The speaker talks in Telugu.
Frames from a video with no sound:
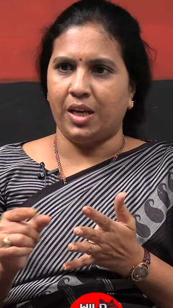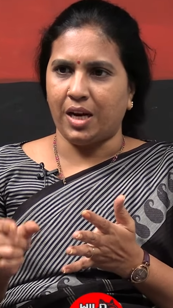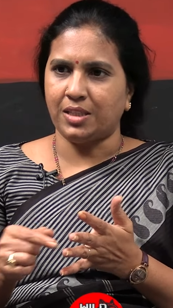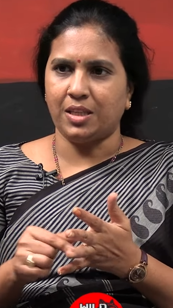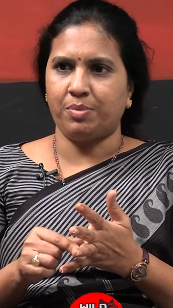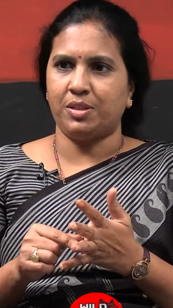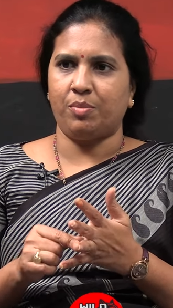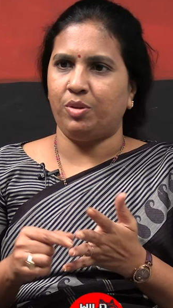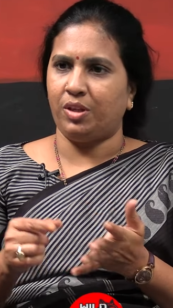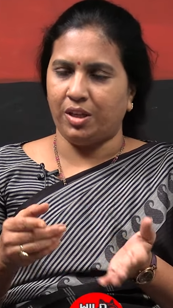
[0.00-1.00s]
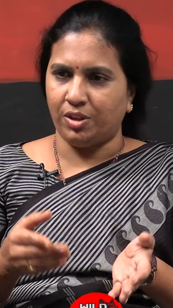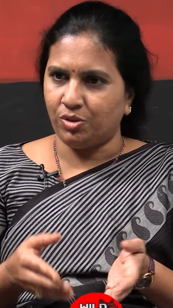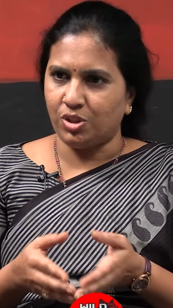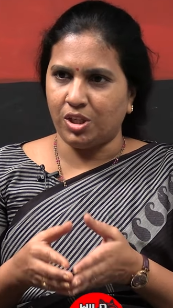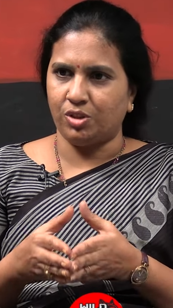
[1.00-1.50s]
రాజ్యసభ సభ్యుడయ్యాడు
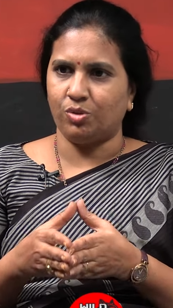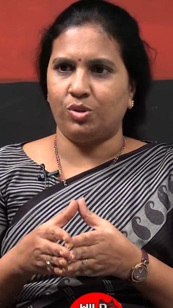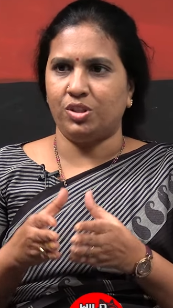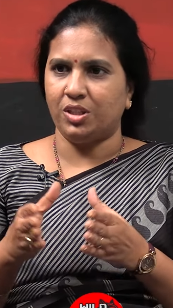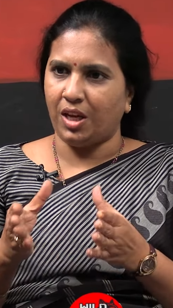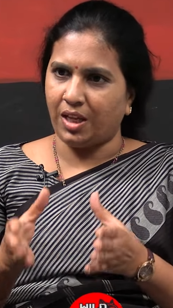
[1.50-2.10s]
స్టేట్ గురించి